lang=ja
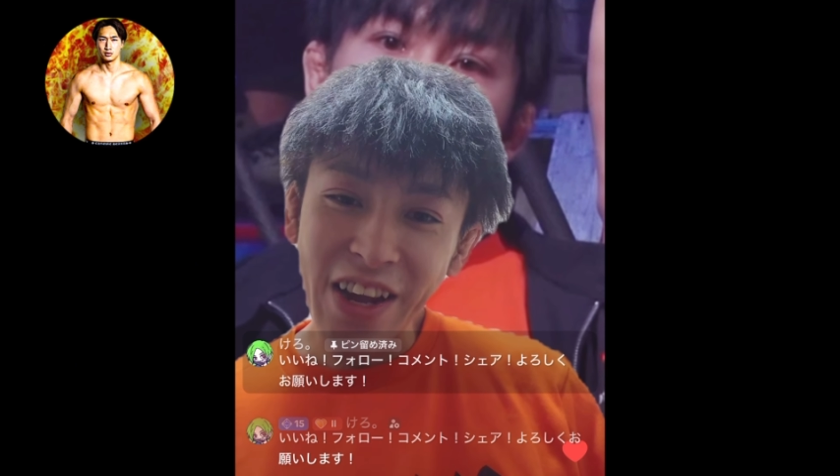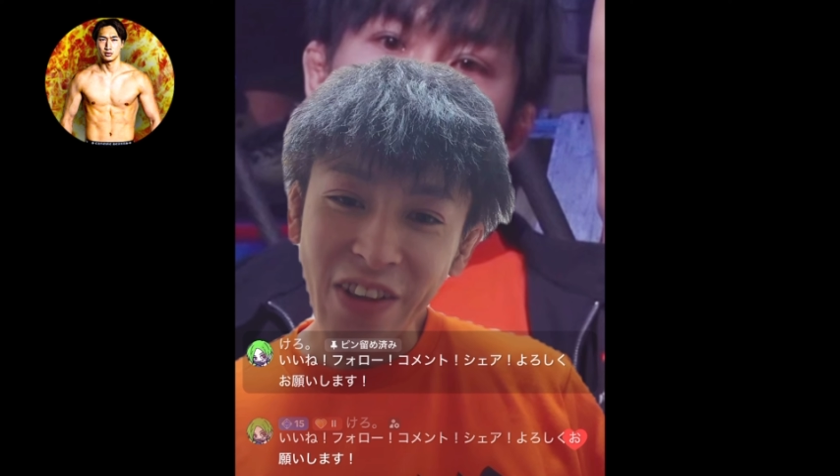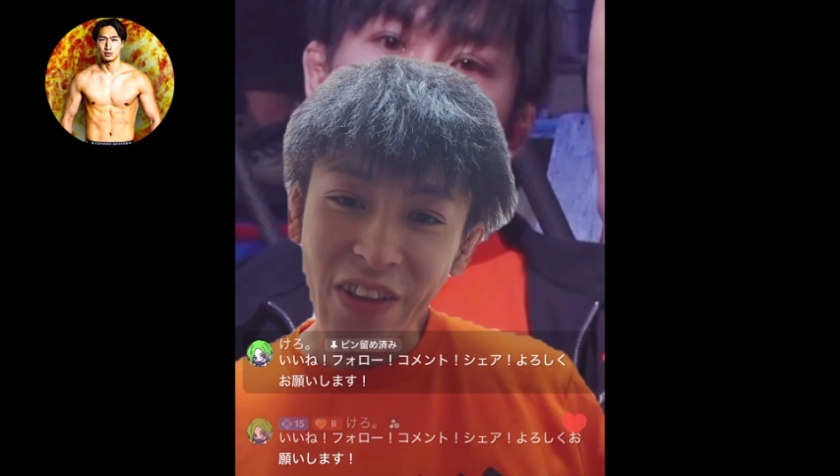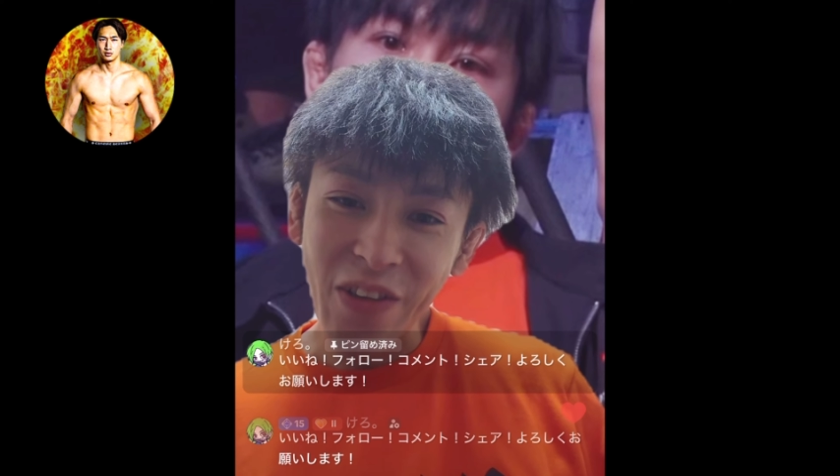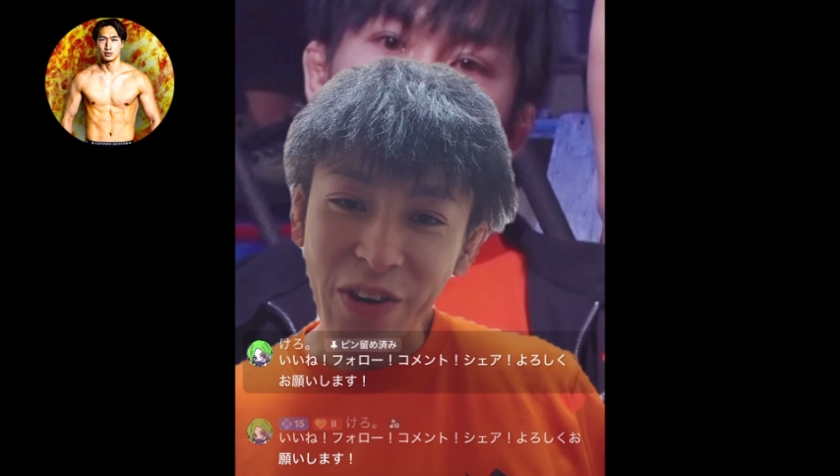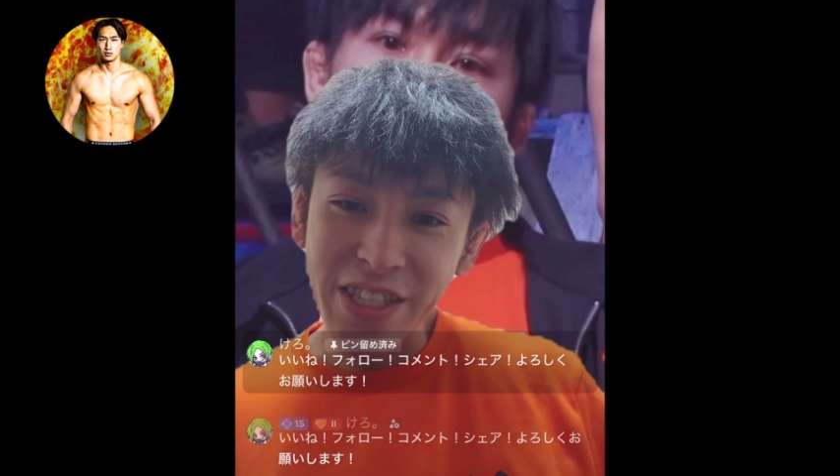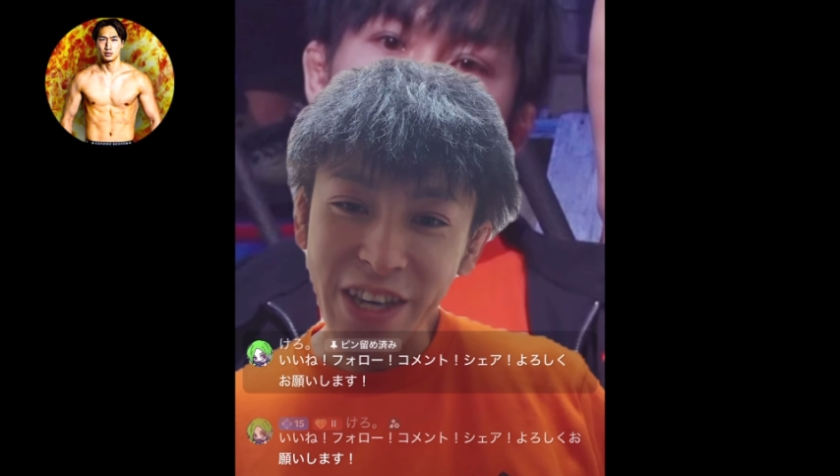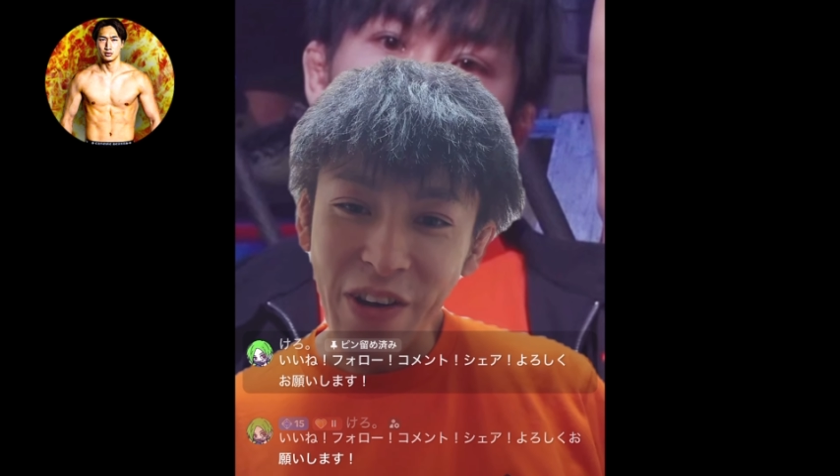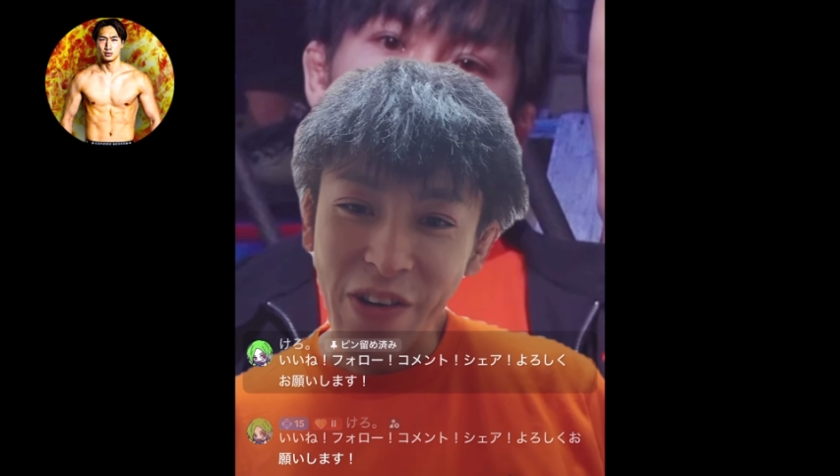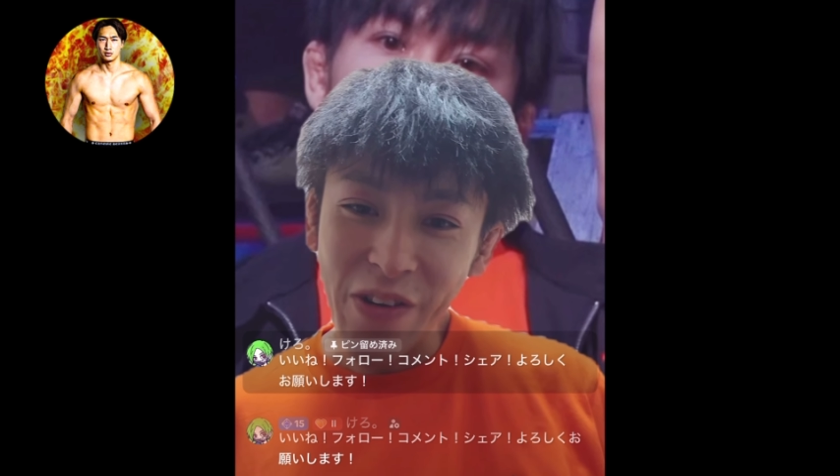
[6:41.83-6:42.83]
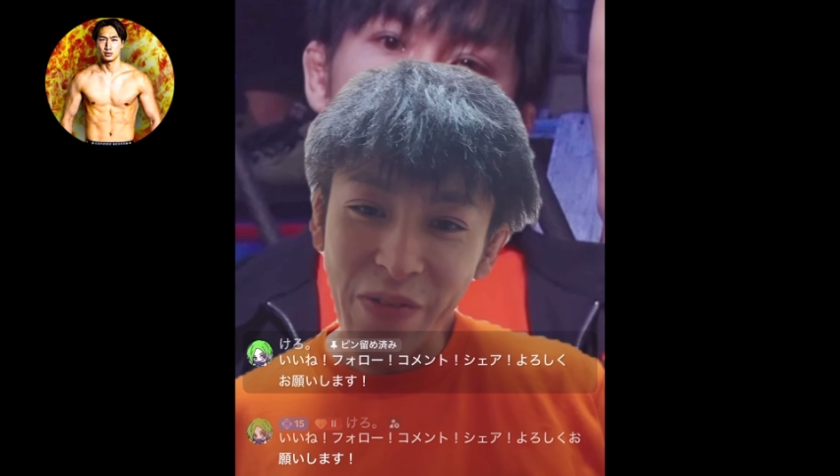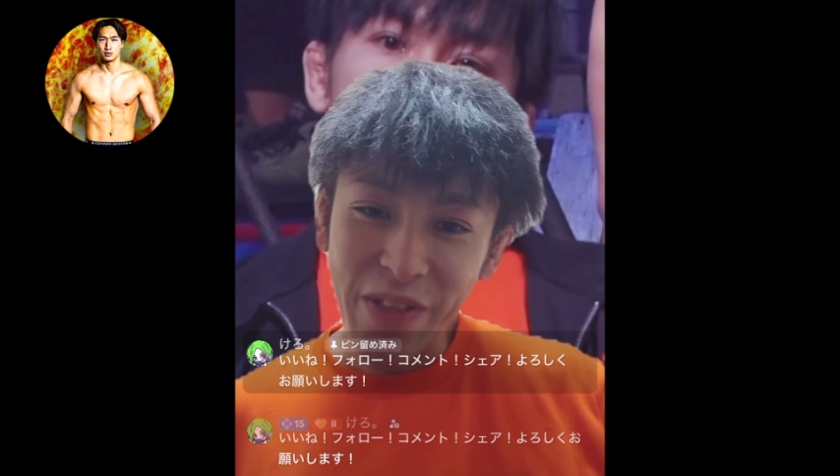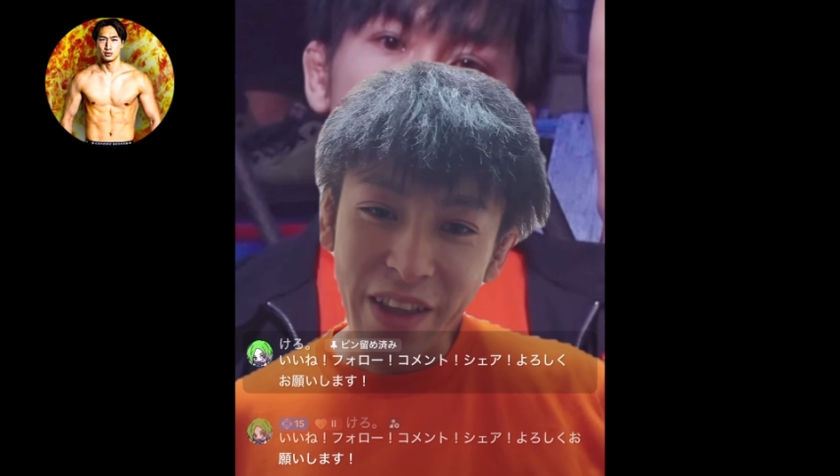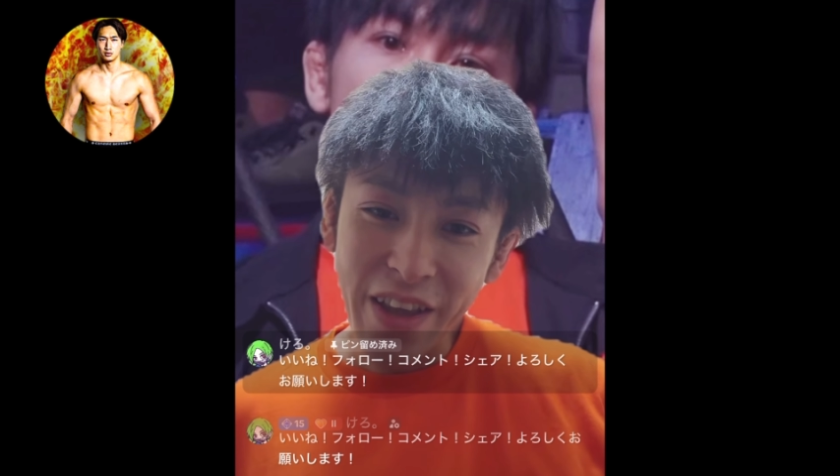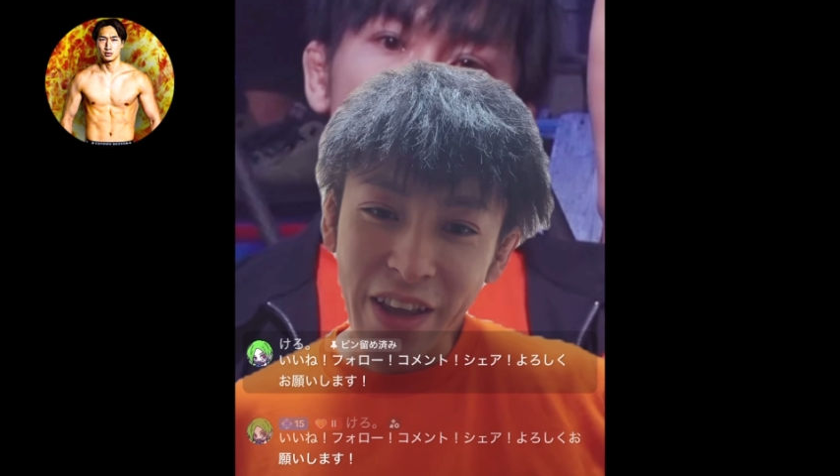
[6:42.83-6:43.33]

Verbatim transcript: わない時で俺違うよ。